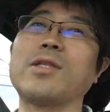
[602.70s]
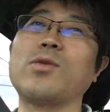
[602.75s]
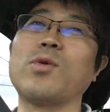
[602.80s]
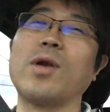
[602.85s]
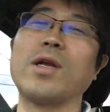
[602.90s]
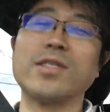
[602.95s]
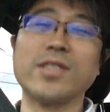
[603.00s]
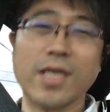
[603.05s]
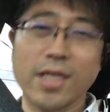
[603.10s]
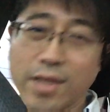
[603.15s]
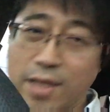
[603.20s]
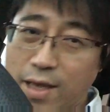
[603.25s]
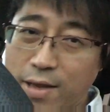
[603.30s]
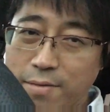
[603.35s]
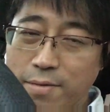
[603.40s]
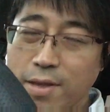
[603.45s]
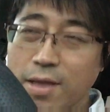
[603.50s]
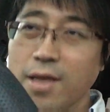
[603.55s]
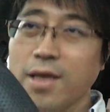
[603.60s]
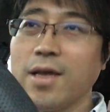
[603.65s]
た寅さんで、
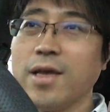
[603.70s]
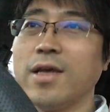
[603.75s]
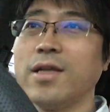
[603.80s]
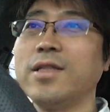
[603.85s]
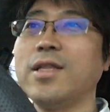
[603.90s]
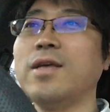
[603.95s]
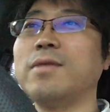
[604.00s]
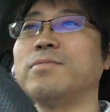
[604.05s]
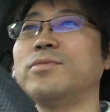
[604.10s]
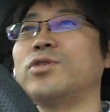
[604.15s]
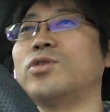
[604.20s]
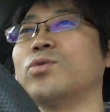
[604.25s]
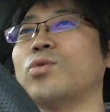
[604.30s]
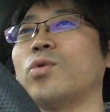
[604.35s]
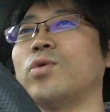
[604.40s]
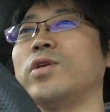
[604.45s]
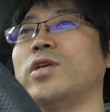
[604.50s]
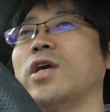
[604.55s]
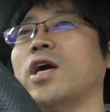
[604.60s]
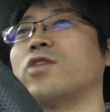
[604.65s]
ね、息
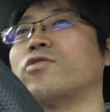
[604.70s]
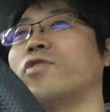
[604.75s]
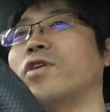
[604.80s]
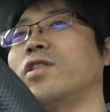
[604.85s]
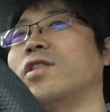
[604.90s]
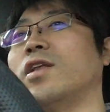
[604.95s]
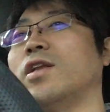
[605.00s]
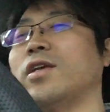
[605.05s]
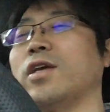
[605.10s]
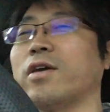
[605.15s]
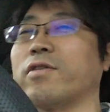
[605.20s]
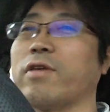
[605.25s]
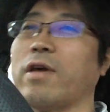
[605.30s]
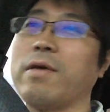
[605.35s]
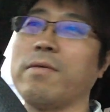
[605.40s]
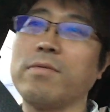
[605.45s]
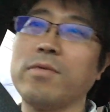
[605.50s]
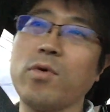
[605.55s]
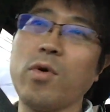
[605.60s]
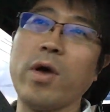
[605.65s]
子にひゃくえんならひゃく
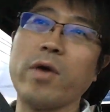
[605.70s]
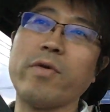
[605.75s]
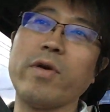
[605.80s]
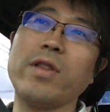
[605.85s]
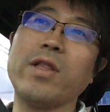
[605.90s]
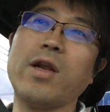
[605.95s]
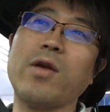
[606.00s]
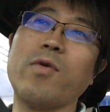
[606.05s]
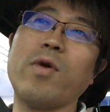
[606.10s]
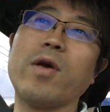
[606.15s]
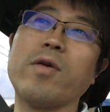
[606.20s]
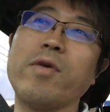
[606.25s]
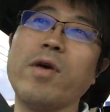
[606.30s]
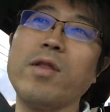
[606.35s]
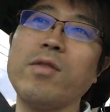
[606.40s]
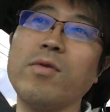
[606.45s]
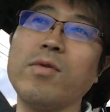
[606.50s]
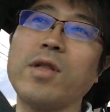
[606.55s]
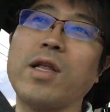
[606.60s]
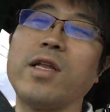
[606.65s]
えん、ごひゃくえんならごひゃく
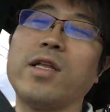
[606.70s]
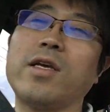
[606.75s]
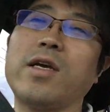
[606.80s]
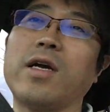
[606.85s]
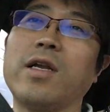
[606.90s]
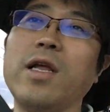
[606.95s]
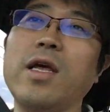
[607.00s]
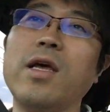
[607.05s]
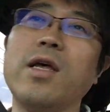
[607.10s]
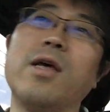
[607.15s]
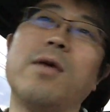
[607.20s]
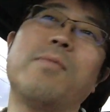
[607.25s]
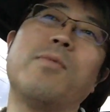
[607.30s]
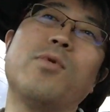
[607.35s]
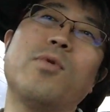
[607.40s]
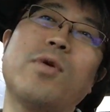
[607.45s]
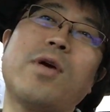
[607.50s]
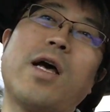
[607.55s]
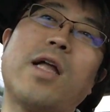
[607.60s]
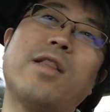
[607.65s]
えんの何かね、
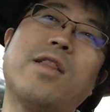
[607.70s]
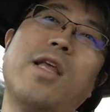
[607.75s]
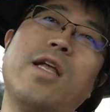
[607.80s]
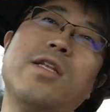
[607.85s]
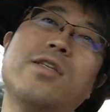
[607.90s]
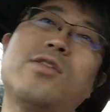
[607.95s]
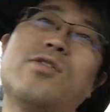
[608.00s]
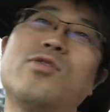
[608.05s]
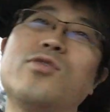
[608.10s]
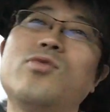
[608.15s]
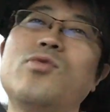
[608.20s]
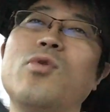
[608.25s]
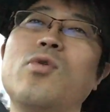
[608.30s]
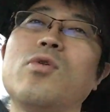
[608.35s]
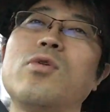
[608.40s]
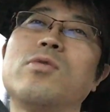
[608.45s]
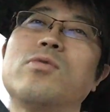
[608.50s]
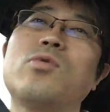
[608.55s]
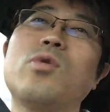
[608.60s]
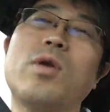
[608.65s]
物を買ったりする
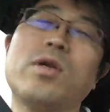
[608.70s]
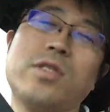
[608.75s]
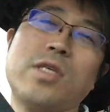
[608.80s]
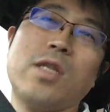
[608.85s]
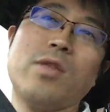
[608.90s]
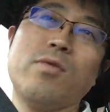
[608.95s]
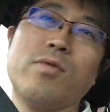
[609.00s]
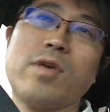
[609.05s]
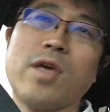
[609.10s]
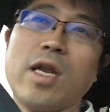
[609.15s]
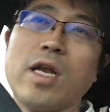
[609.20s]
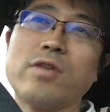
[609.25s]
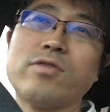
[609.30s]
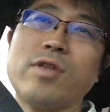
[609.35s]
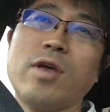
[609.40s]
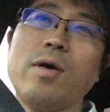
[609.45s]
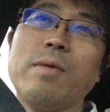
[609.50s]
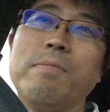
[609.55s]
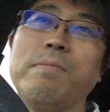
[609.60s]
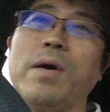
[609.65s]
と、寅さんの
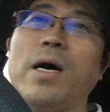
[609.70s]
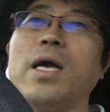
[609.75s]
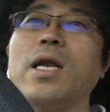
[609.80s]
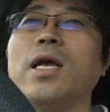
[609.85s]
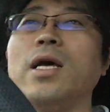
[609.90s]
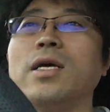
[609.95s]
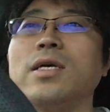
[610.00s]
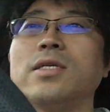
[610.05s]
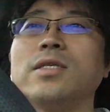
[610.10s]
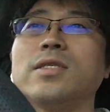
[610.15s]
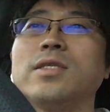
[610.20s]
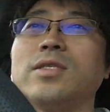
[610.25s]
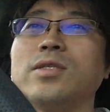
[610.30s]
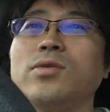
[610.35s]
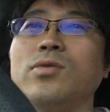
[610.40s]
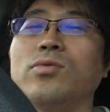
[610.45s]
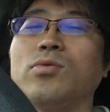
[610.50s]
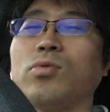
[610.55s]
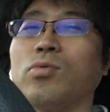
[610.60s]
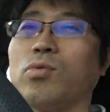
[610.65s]
キャラクターはバランス
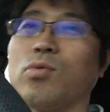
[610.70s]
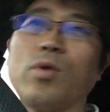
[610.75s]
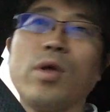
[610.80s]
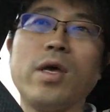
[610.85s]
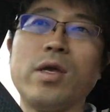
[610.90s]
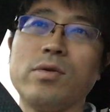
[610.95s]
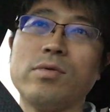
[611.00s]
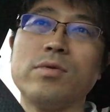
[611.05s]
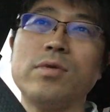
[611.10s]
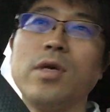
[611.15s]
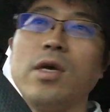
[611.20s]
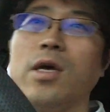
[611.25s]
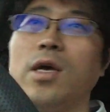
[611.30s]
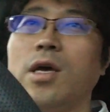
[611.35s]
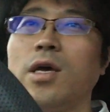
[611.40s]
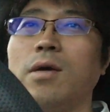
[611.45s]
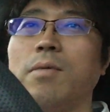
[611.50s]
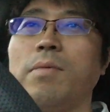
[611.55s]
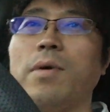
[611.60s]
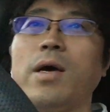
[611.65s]
を整える、
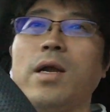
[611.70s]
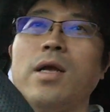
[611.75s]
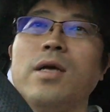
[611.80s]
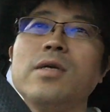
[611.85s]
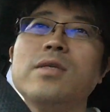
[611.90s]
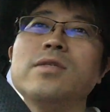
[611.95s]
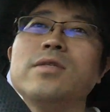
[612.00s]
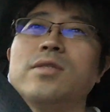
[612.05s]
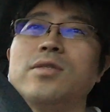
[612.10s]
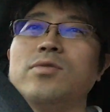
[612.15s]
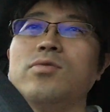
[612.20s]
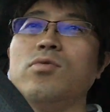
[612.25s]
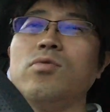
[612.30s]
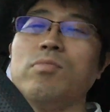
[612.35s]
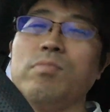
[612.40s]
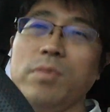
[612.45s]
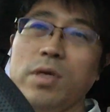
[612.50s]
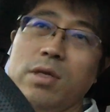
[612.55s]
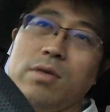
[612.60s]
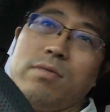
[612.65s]
バランス
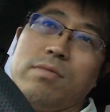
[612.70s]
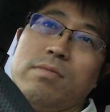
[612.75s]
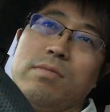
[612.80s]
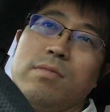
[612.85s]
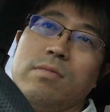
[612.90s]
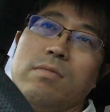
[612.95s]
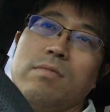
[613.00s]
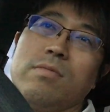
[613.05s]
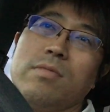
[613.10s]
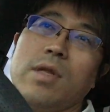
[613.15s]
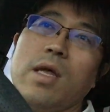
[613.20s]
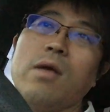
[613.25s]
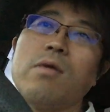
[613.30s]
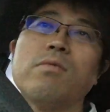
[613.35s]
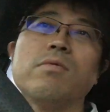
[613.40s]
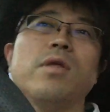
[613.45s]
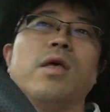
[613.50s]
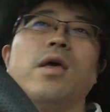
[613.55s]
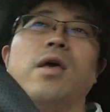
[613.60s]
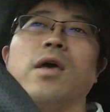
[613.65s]
を見る。な
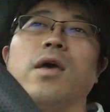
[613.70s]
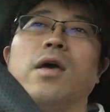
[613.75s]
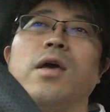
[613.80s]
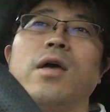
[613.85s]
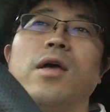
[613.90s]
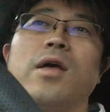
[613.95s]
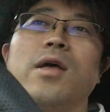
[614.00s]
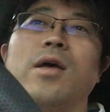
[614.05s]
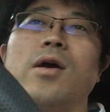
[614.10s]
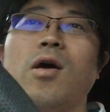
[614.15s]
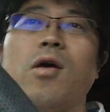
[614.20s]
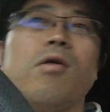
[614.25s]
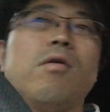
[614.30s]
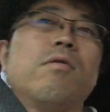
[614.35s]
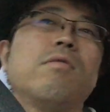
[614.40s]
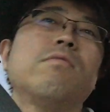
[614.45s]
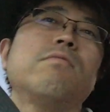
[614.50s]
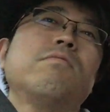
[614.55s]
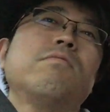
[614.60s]
ので、あ、